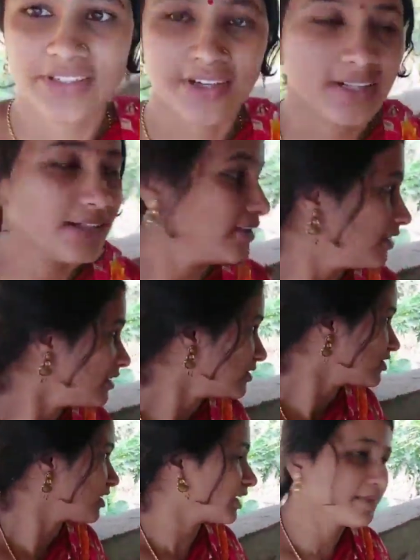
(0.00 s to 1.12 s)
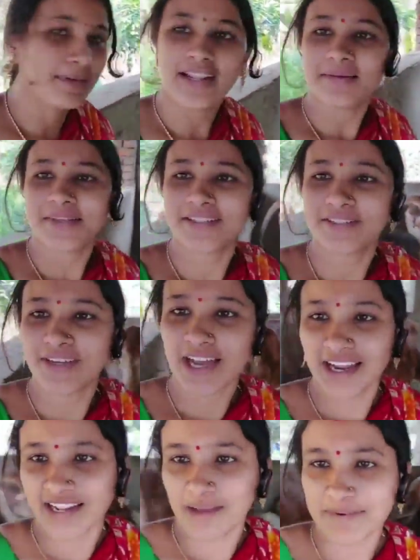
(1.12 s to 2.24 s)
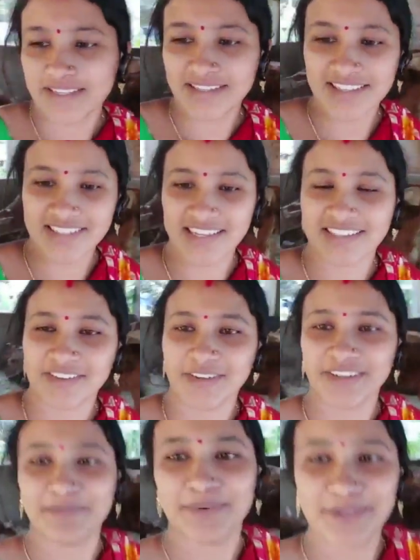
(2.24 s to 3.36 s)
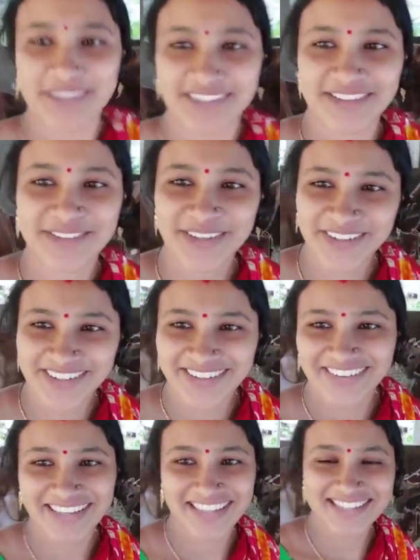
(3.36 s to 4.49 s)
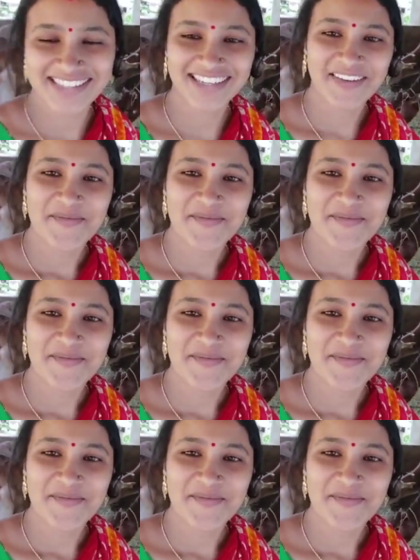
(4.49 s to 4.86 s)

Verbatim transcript: সকাল সকালবেলা আমি একটু আর আমার সাথে আজকে একটা অনেক বড় একটা দুর্ঘটনা হয়ে গেছে